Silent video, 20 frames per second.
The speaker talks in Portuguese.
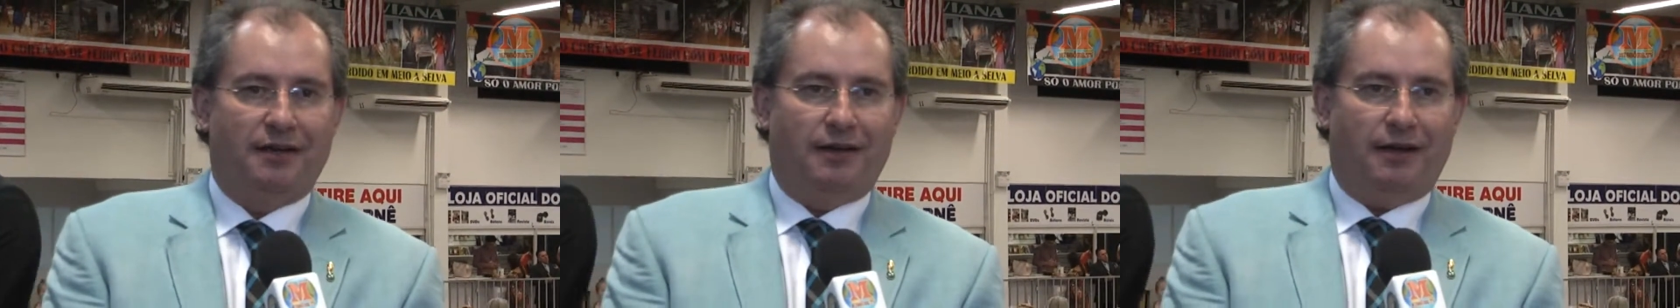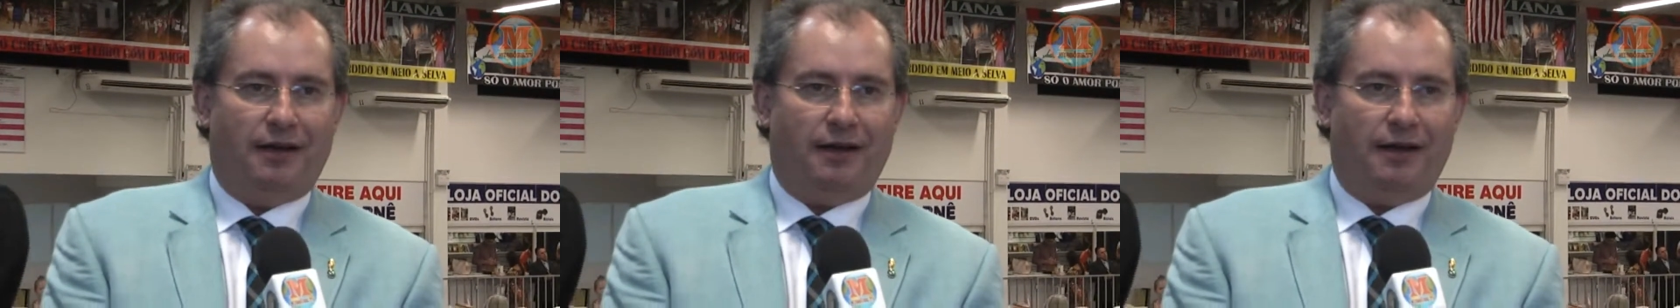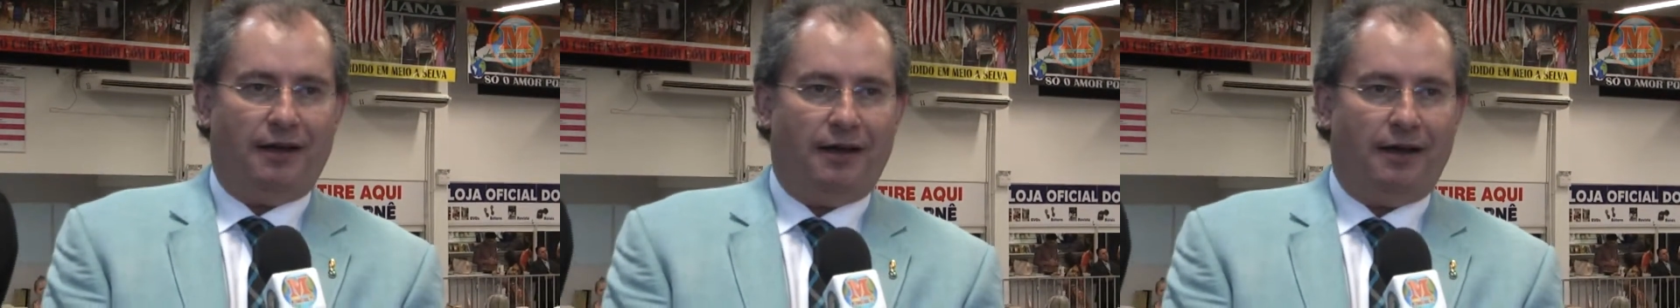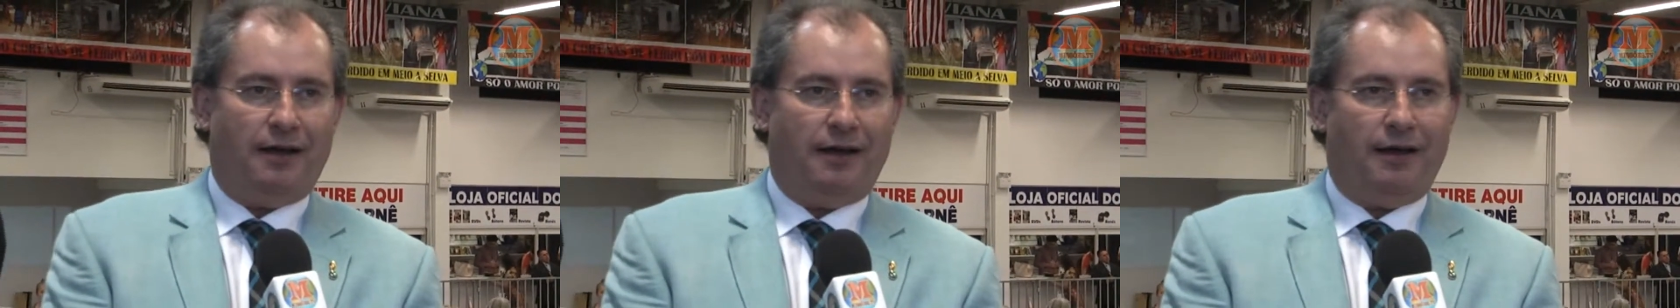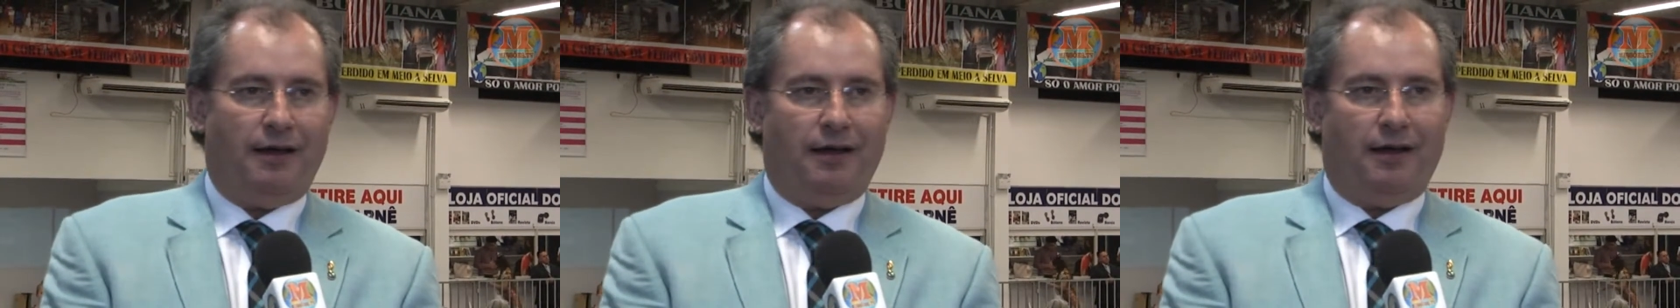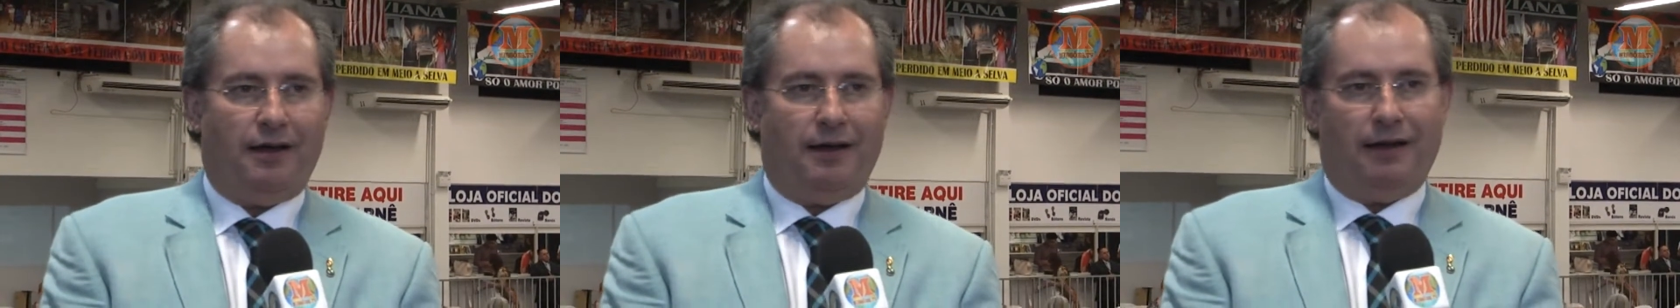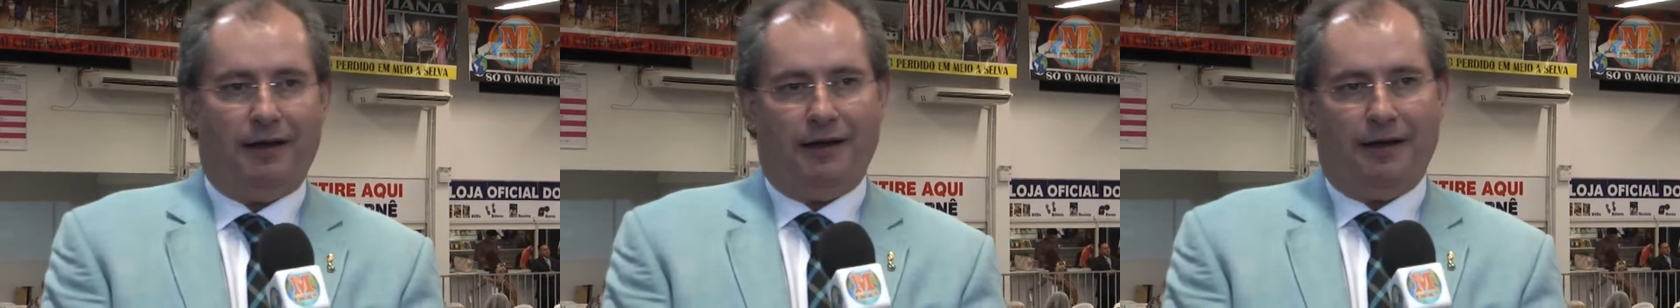
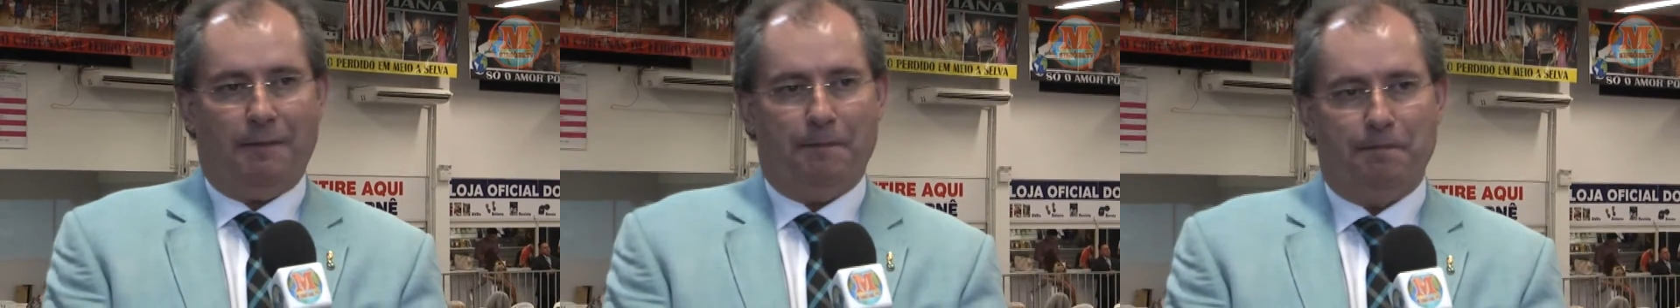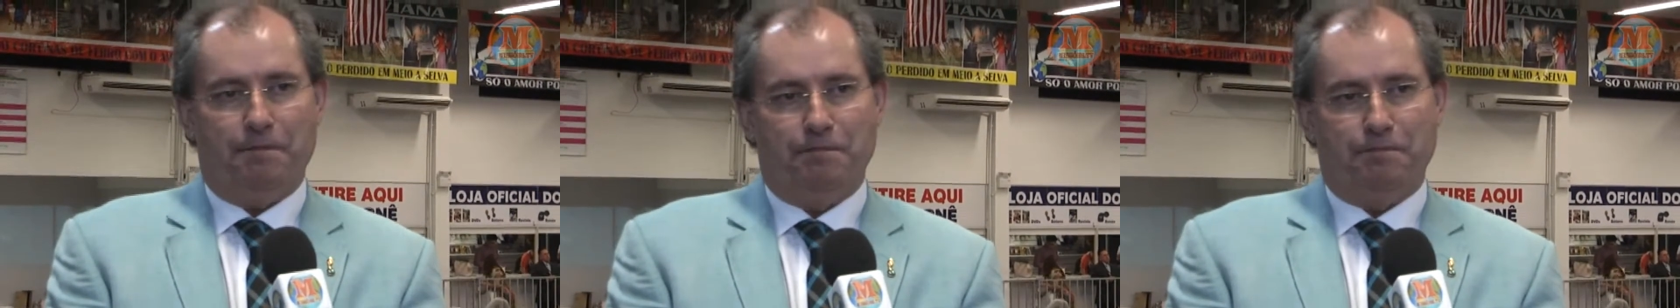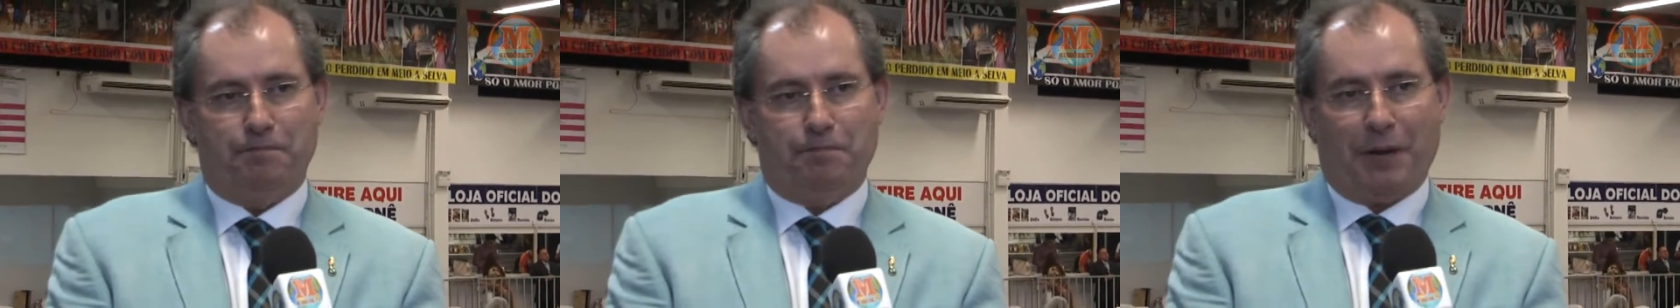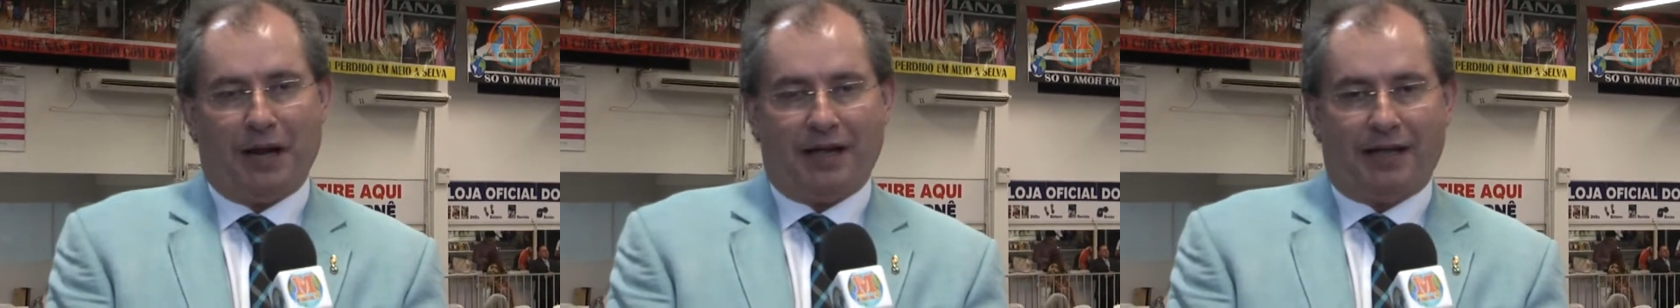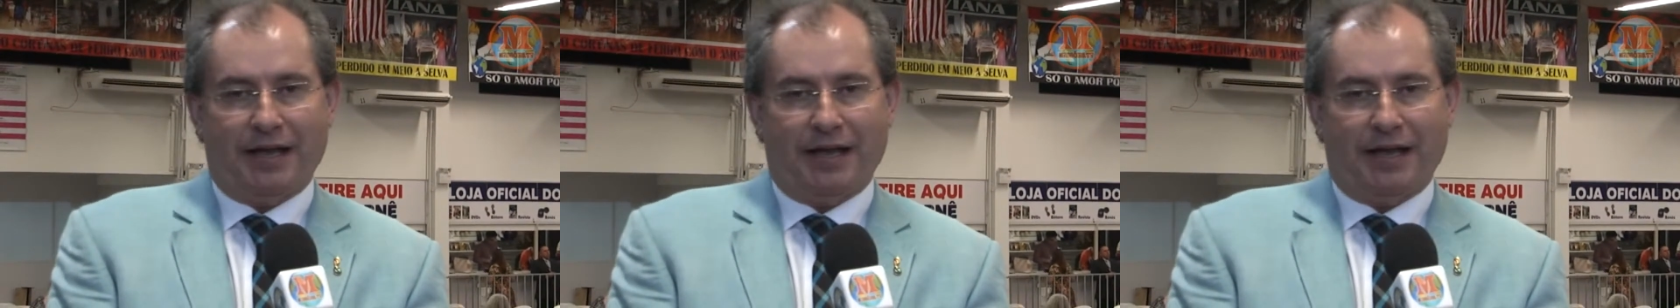É, para